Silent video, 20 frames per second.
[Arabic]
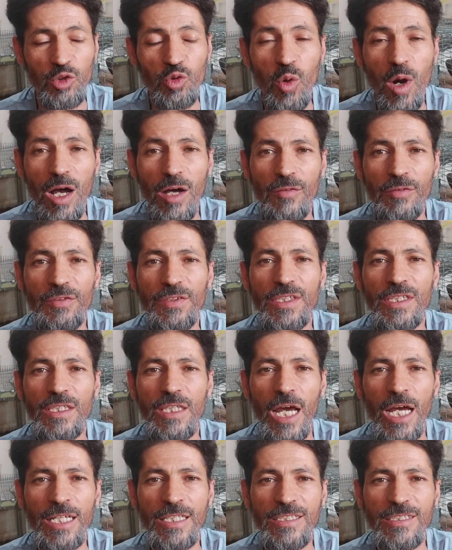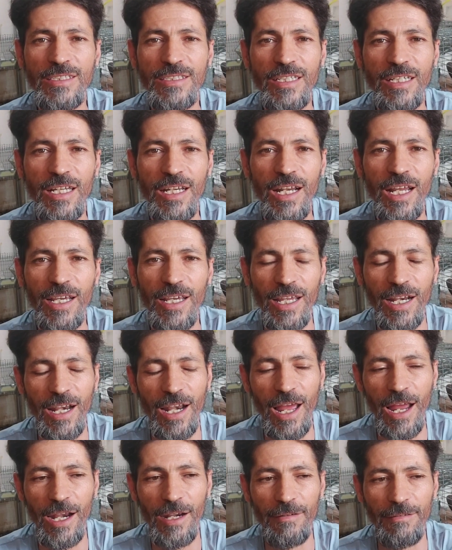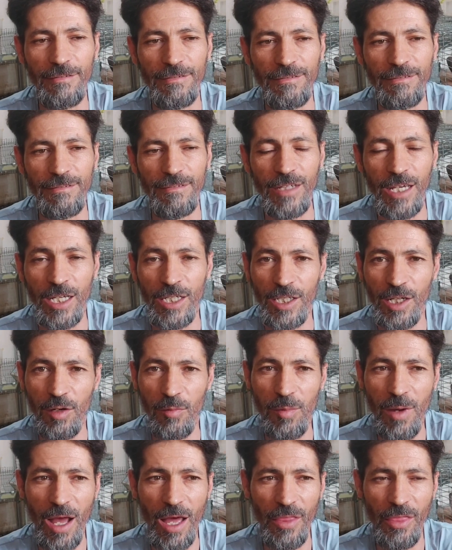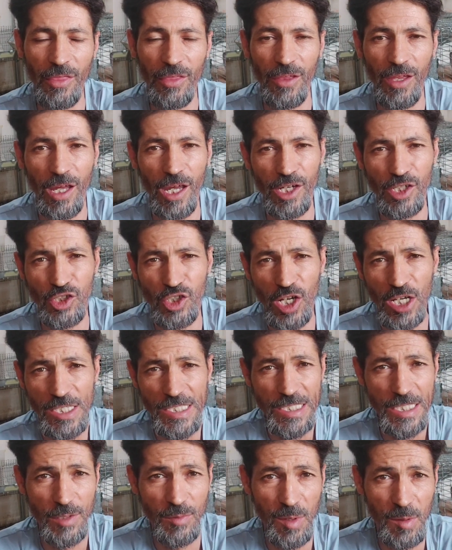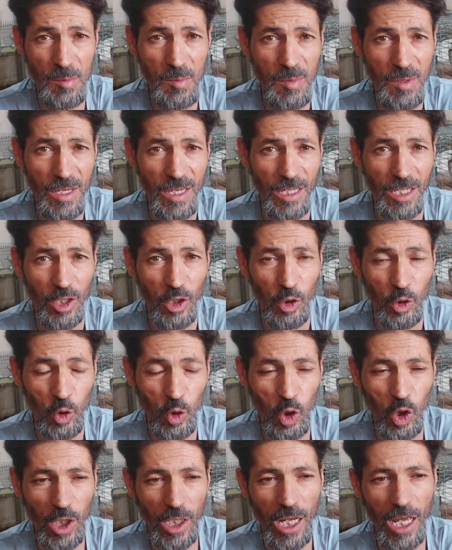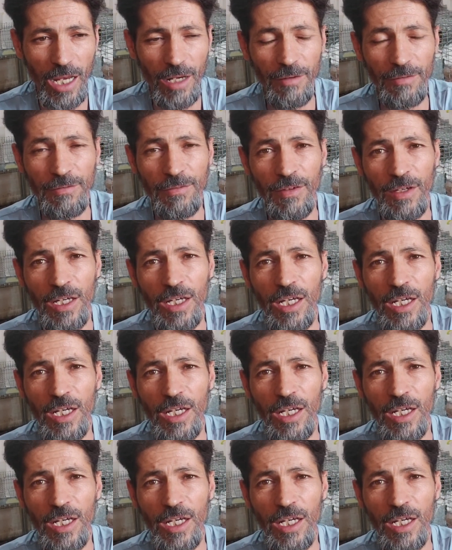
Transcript: توقفت عن استهلاك العلف كان البعض أرجع السبب نوع العلف